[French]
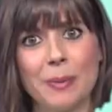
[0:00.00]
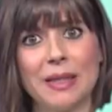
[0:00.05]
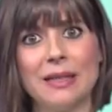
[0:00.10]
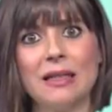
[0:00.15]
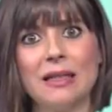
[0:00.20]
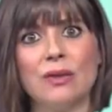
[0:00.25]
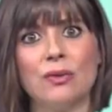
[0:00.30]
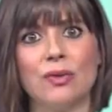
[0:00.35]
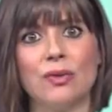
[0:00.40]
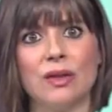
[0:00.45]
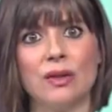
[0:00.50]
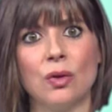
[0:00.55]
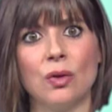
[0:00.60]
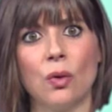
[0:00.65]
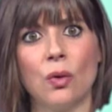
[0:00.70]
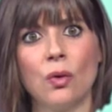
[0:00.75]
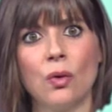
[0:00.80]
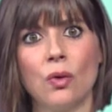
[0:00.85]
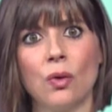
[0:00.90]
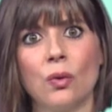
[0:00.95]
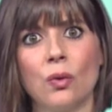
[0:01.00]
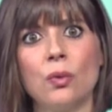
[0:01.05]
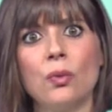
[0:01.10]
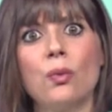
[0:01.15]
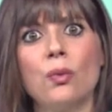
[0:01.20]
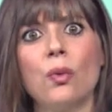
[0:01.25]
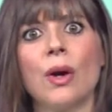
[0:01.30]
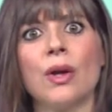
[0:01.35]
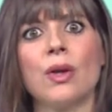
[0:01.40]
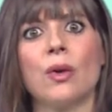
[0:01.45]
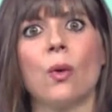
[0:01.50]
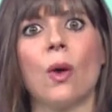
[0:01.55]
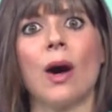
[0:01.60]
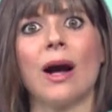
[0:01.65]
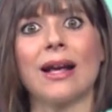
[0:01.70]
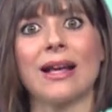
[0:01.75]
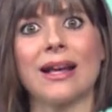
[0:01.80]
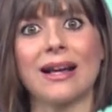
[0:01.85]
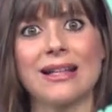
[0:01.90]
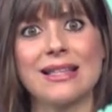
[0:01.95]
petite vidéo, nous voyons
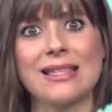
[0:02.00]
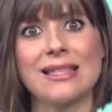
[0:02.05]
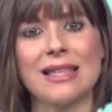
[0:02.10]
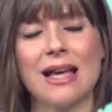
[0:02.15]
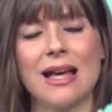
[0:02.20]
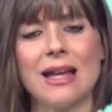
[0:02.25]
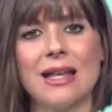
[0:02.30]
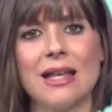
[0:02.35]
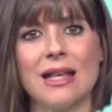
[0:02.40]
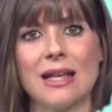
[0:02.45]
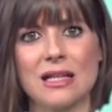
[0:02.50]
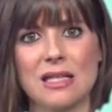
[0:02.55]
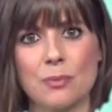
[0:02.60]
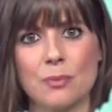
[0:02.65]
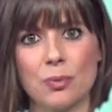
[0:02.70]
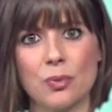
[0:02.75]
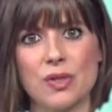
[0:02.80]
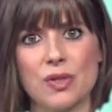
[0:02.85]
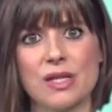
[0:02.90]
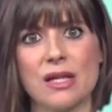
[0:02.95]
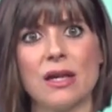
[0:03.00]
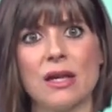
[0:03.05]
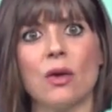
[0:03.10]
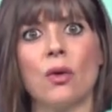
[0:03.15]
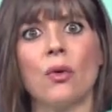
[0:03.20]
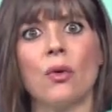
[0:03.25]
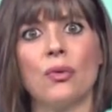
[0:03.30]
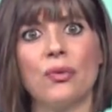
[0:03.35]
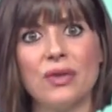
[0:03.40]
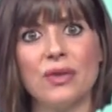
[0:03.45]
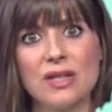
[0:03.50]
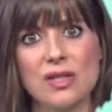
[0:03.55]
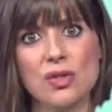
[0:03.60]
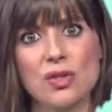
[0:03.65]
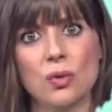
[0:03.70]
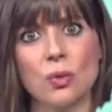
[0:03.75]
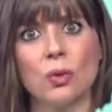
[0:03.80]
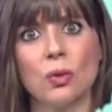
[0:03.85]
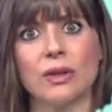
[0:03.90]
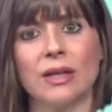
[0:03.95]
un cristal exposé au
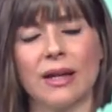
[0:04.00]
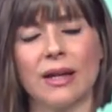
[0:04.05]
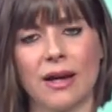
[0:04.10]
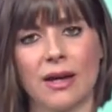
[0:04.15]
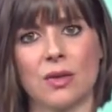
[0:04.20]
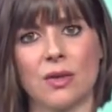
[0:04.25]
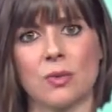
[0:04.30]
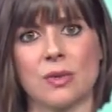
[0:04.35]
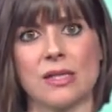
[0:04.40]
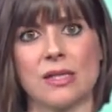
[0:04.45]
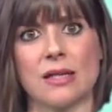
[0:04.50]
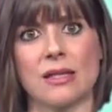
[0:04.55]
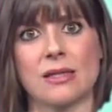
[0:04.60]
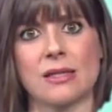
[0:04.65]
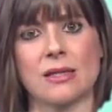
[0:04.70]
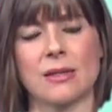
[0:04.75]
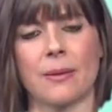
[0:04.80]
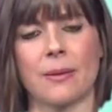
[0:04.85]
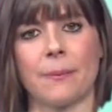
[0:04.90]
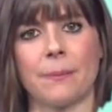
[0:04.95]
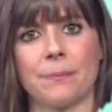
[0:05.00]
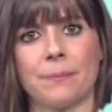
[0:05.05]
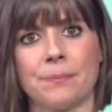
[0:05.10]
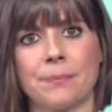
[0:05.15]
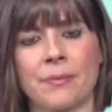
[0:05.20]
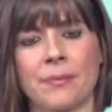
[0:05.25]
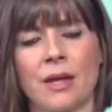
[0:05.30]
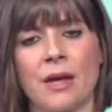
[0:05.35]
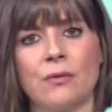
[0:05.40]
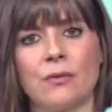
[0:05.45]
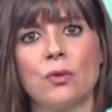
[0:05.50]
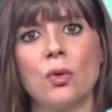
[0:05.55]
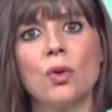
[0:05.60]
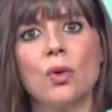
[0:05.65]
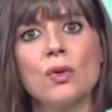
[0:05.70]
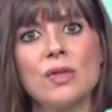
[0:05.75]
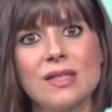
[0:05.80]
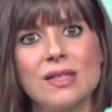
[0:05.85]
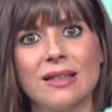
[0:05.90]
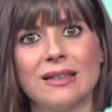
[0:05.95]
faisceau des rayons X. Vous
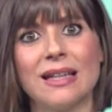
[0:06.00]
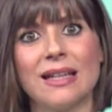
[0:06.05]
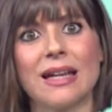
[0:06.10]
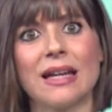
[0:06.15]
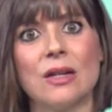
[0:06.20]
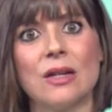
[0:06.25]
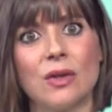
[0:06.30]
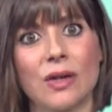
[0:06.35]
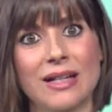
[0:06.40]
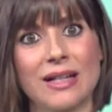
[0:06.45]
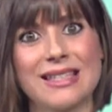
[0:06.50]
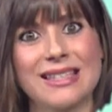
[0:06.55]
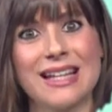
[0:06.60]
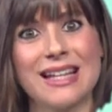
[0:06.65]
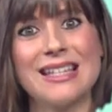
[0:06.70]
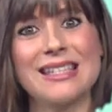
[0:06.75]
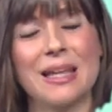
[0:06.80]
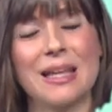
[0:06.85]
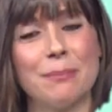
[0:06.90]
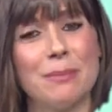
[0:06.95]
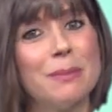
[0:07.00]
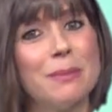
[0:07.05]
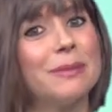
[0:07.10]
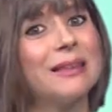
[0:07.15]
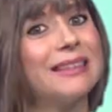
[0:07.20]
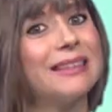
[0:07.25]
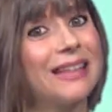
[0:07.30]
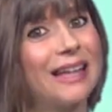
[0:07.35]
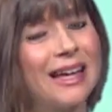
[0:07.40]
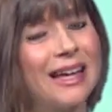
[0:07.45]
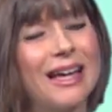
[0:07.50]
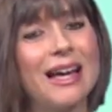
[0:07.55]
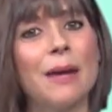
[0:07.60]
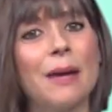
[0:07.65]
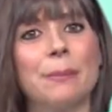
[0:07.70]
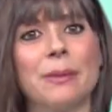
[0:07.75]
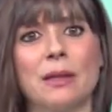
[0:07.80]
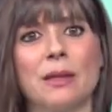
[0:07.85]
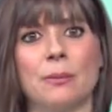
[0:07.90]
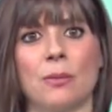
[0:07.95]
constatez que le cristal s'abîme très
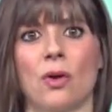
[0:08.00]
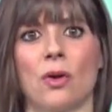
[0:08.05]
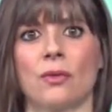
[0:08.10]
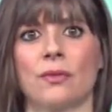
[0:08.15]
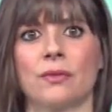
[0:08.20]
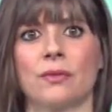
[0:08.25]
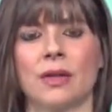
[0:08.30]
rapidement.